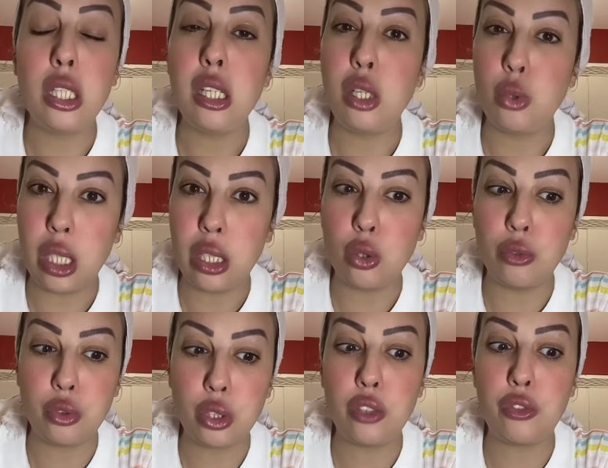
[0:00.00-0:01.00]
وسيري وجاي
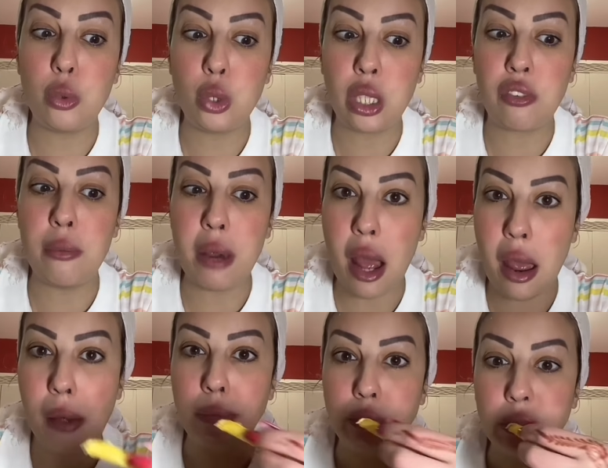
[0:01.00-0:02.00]
شوف شوف وجهك في
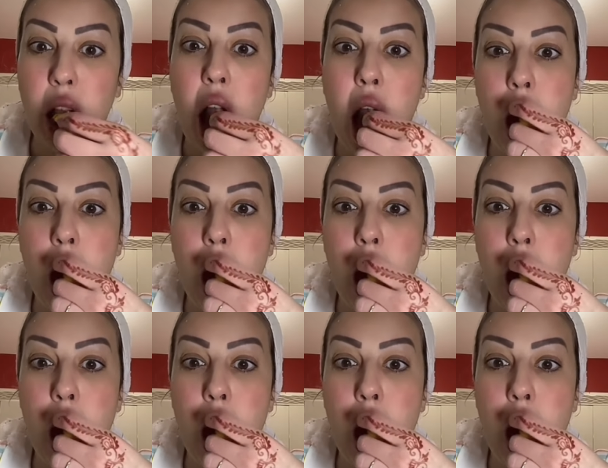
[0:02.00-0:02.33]
المرايا